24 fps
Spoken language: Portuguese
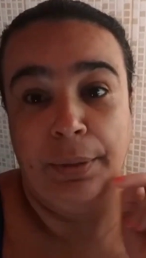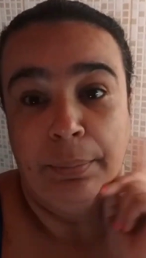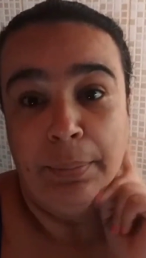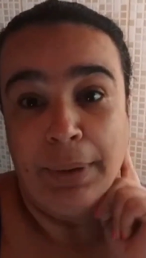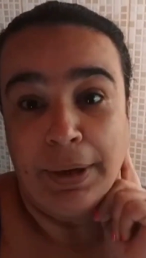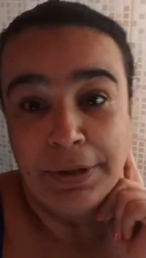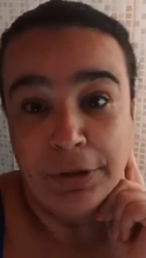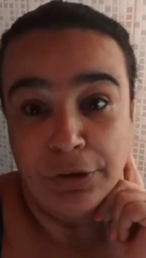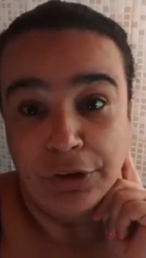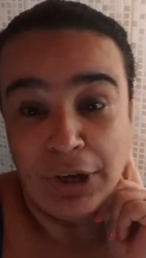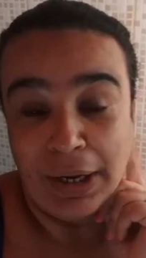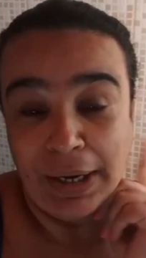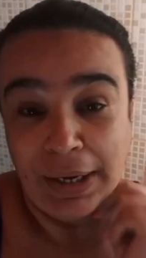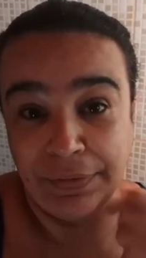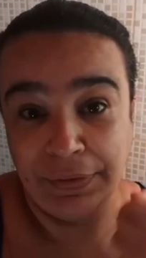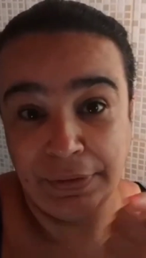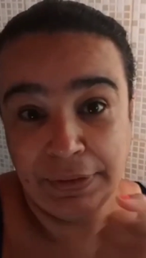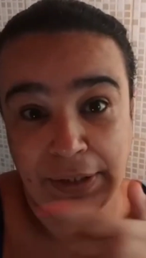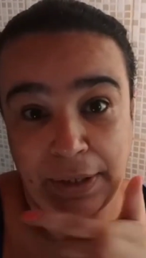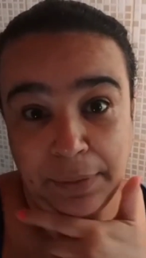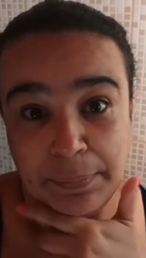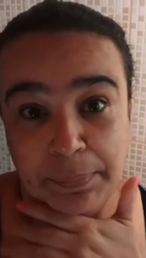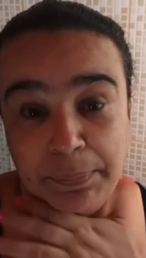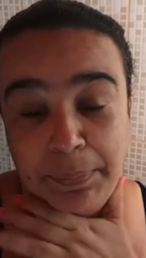Mas eu já
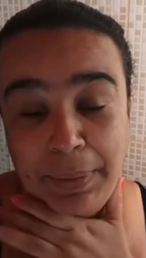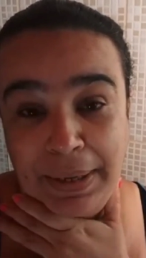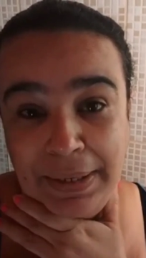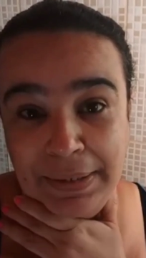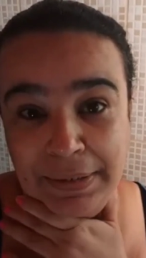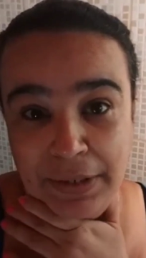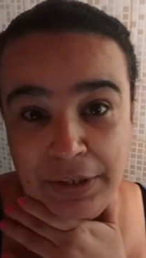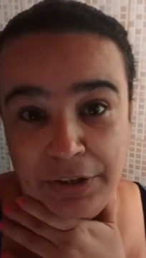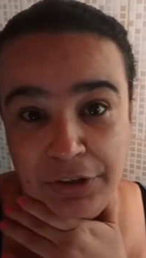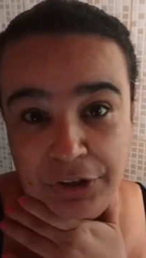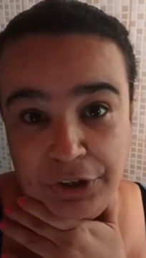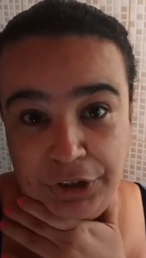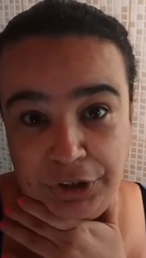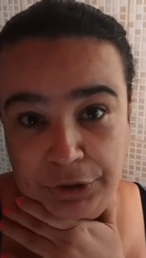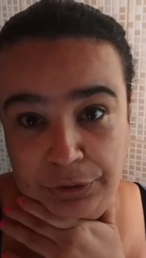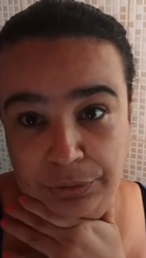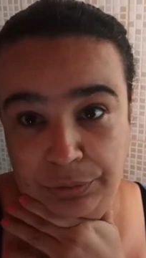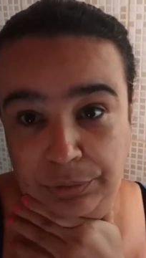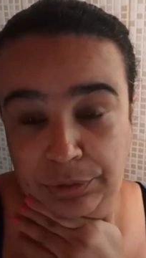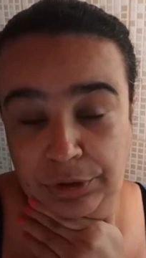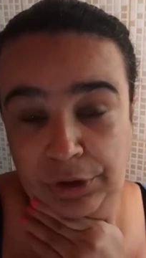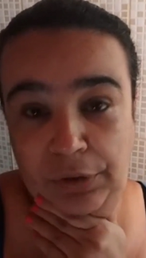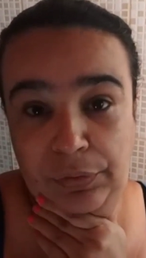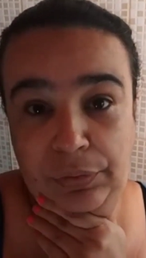levantei bem
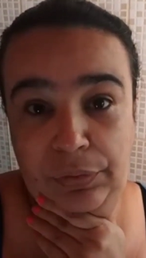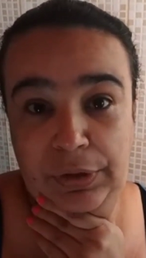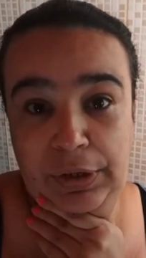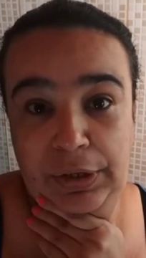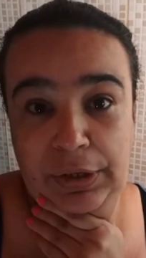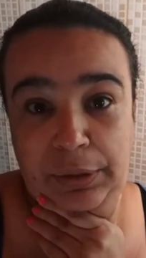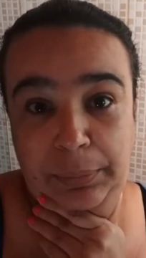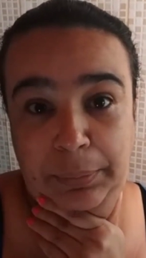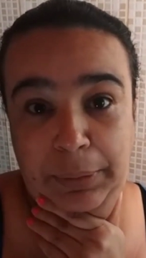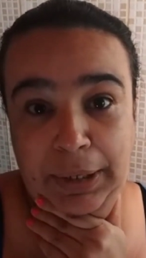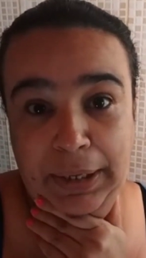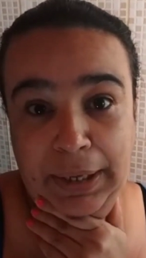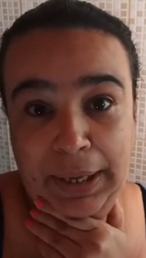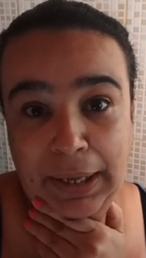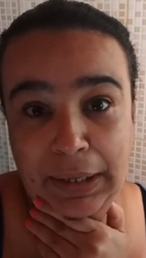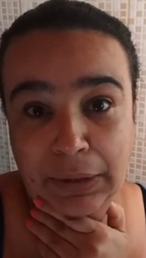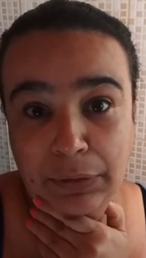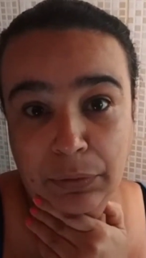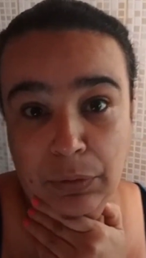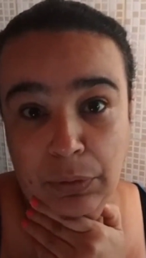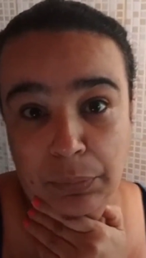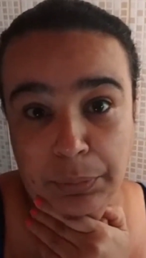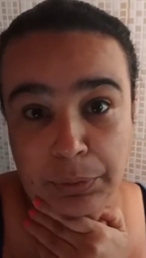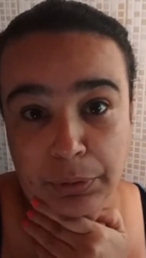cedinho, já fui ali no
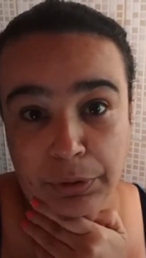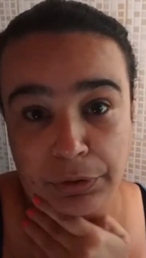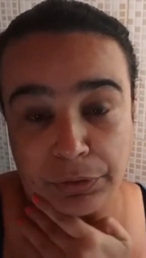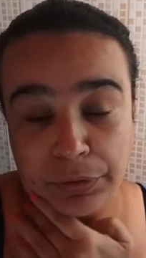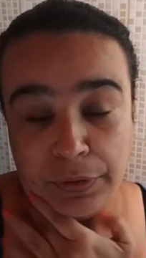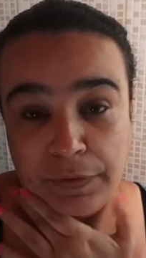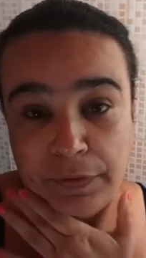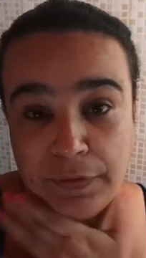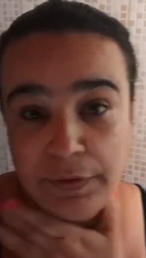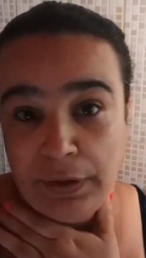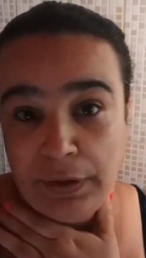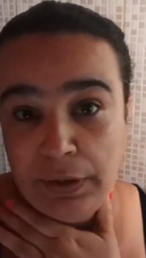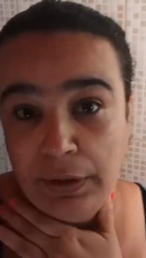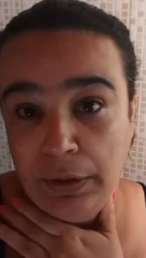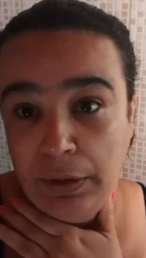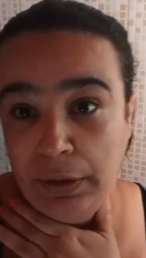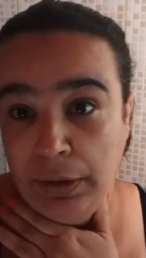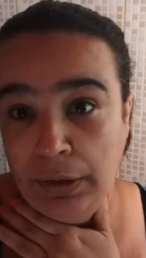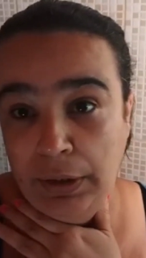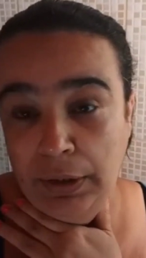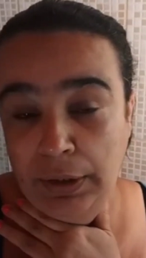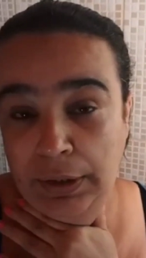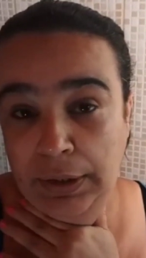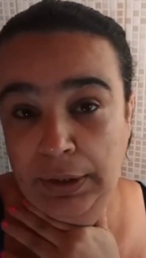mercado, comprei umas coisinhas
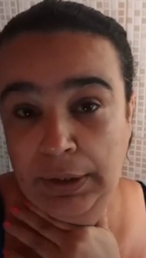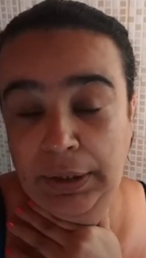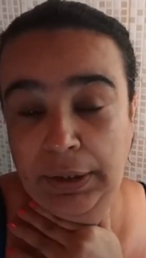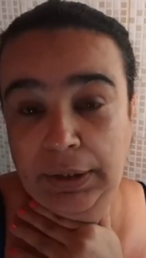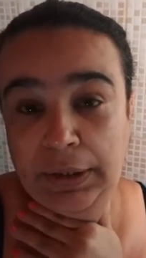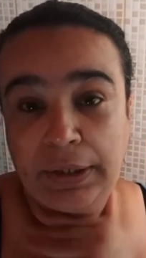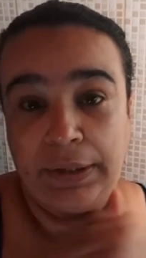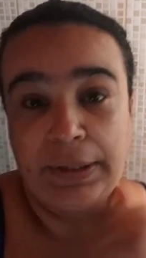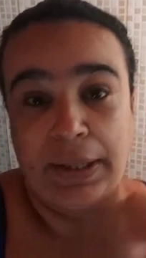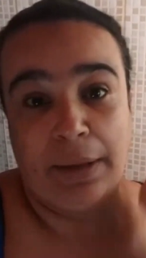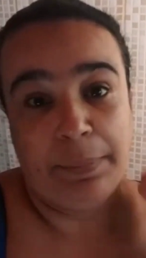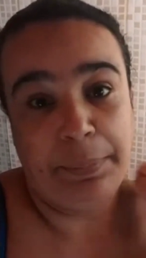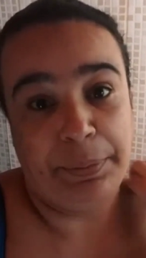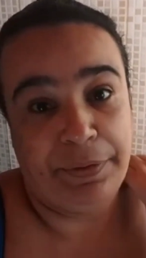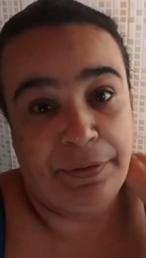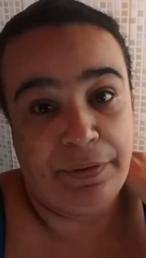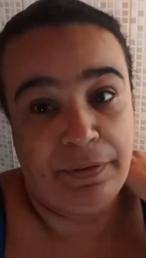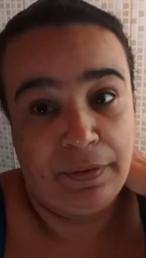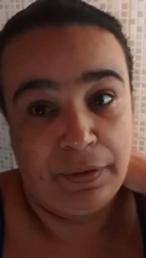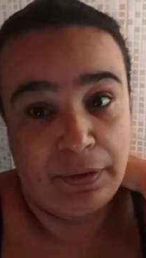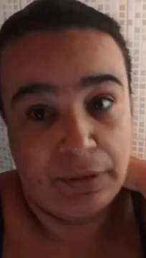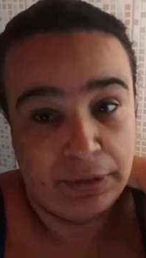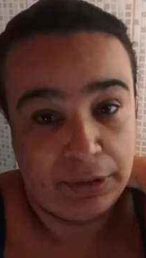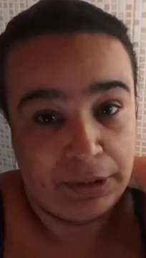que tá
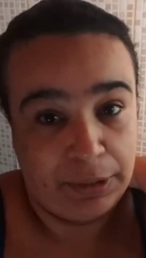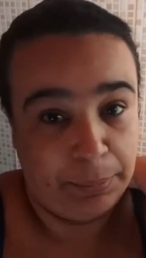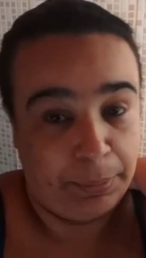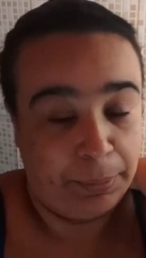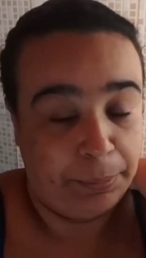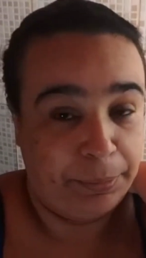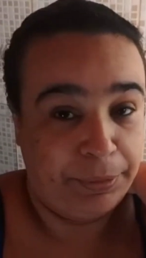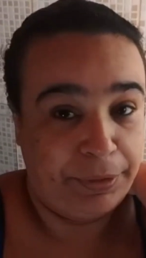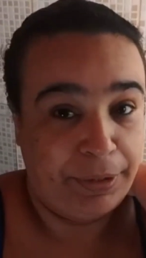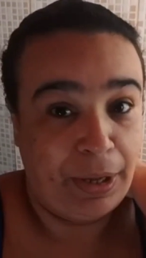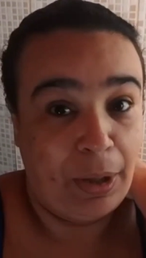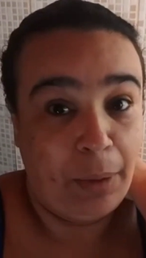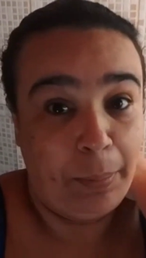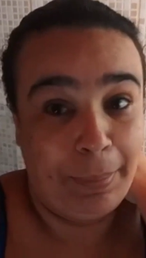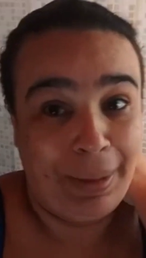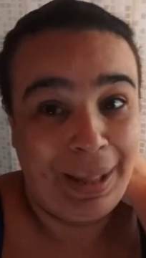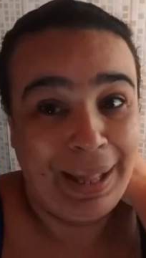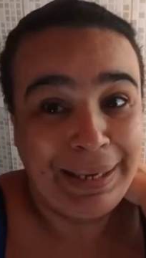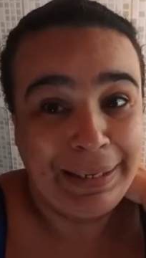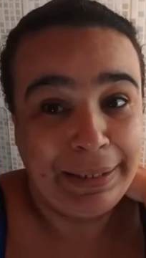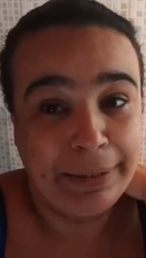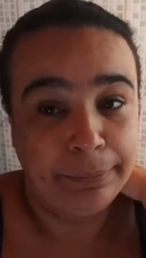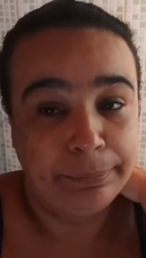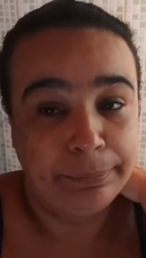precisando aqui para poder
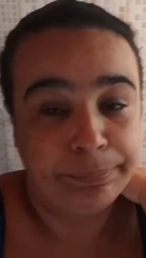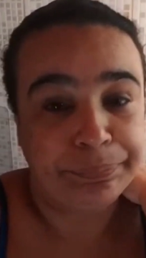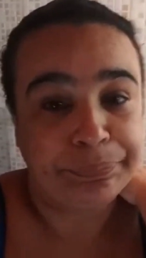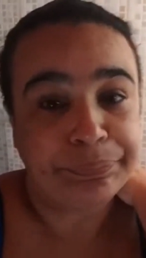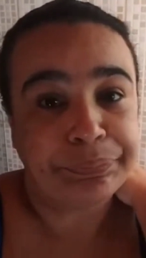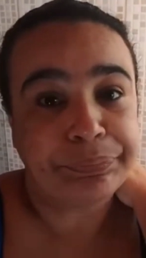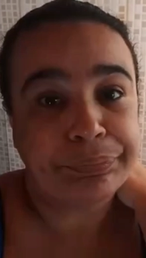arrumar, né?